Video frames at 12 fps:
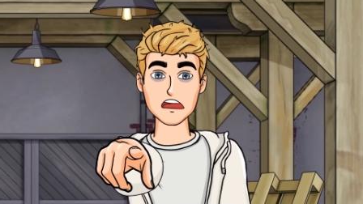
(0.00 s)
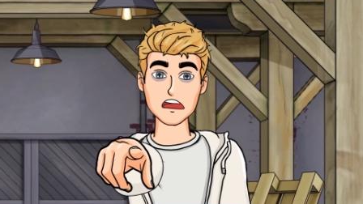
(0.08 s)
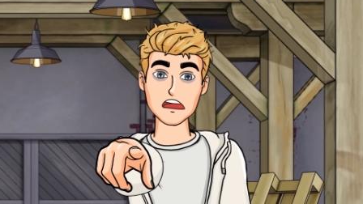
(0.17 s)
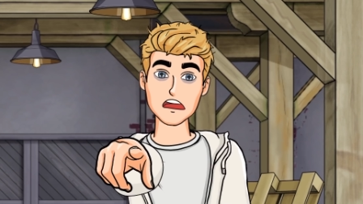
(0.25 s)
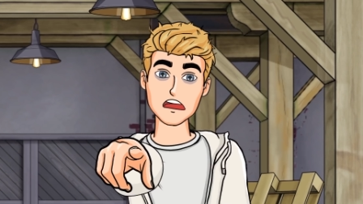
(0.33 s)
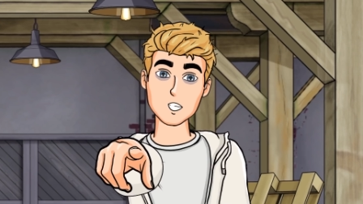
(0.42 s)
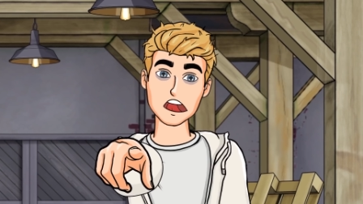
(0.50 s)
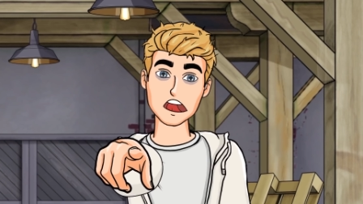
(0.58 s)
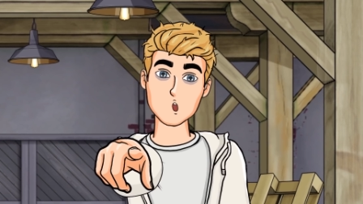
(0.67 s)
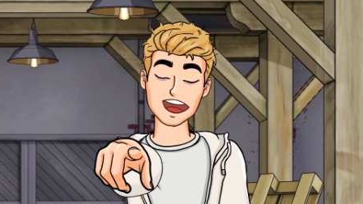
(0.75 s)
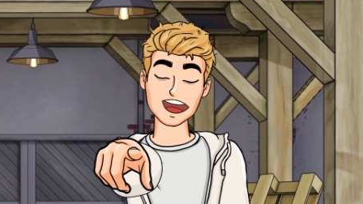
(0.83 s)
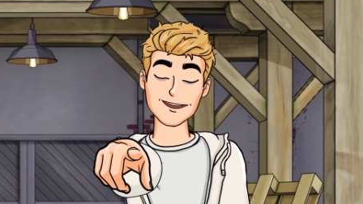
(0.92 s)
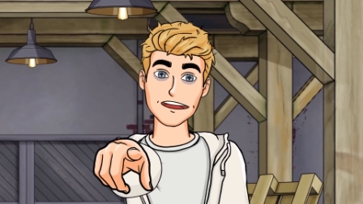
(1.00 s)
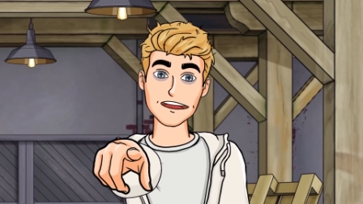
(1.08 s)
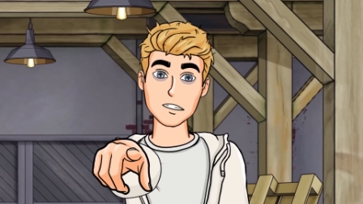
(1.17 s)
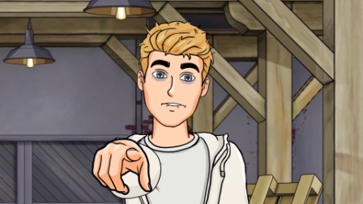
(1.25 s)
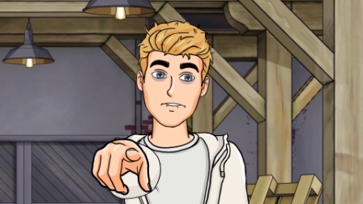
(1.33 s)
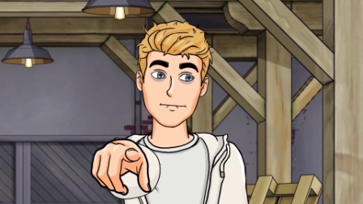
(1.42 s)
Ero spaventato a
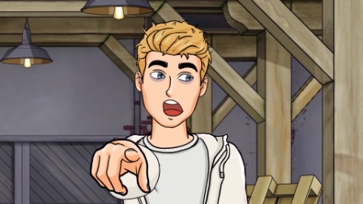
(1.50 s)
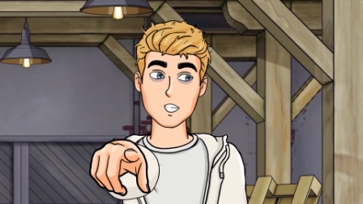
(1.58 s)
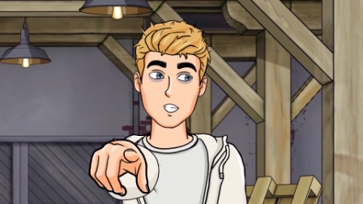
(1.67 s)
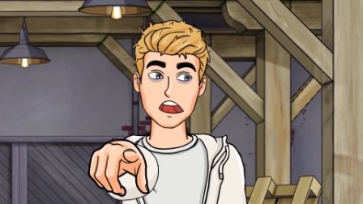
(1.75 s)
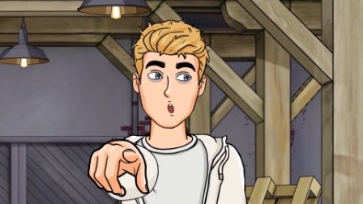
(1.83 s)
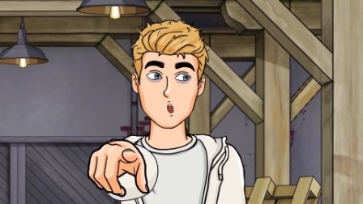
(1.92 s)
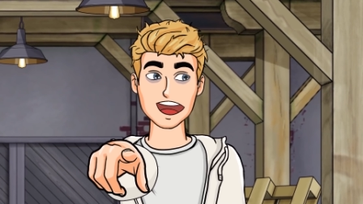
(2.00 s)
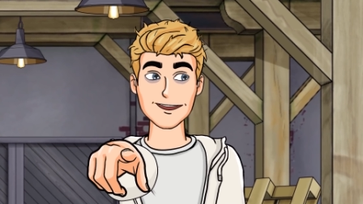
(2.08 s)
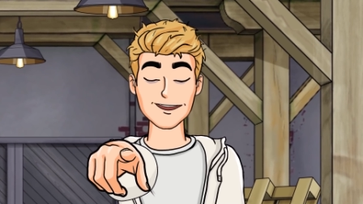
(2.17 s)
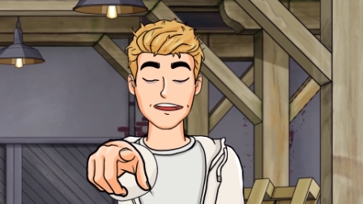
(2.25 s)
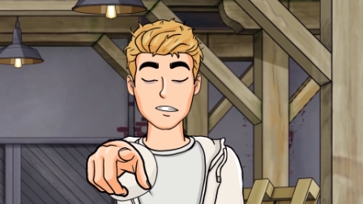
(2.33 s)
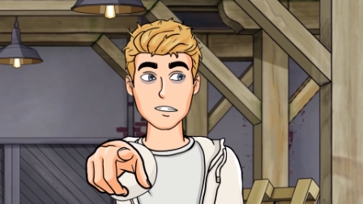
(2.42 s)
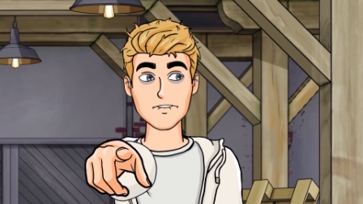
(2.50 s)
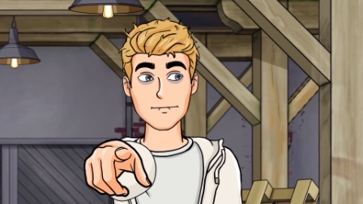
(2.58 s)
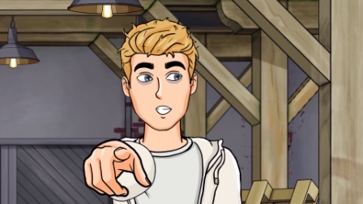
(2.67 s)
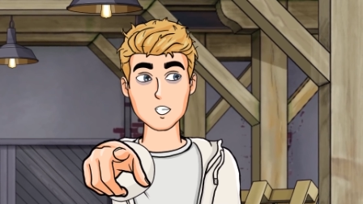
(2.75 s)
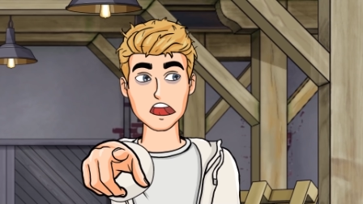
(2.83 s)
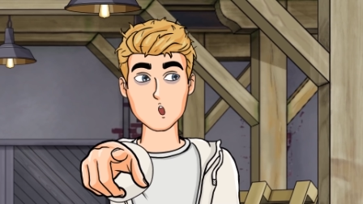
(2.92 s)
morte. Sono degli
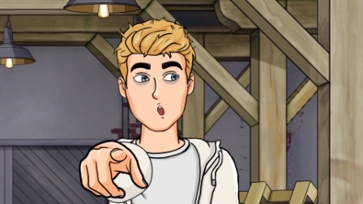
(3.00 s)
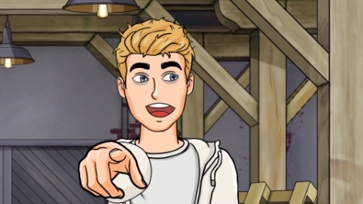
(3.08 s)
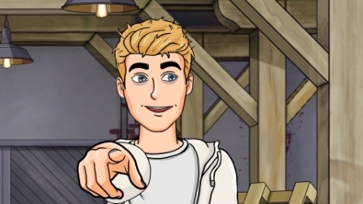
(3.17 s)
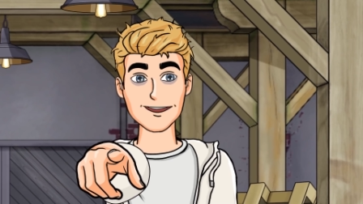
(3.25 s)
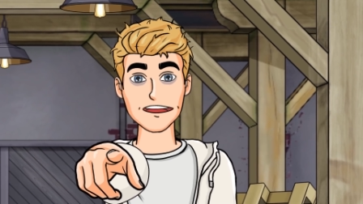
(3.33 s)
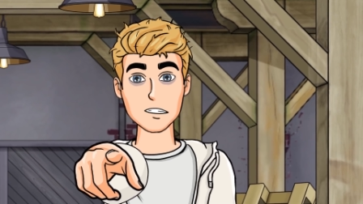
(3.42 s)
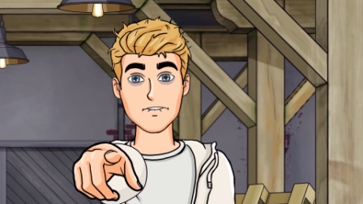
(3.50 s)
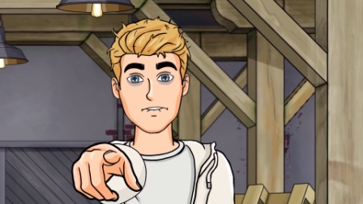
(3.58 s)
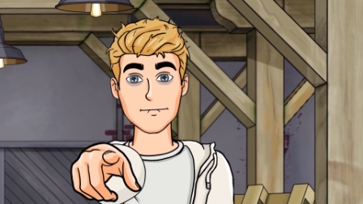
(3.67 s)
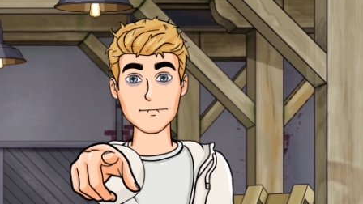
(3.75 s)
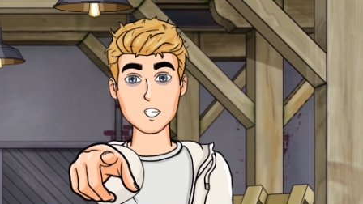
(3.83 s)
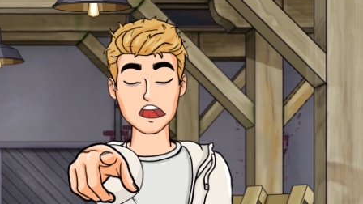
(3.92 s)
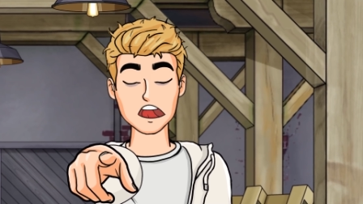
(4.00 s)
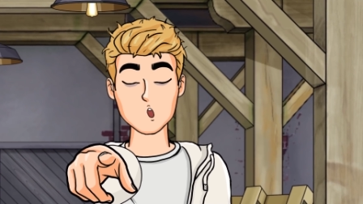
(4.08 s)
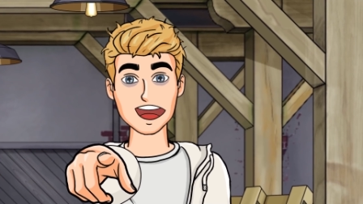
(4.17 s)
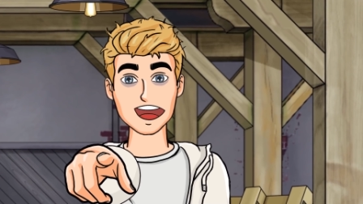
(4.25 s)
zombie! Ci hanno trovati!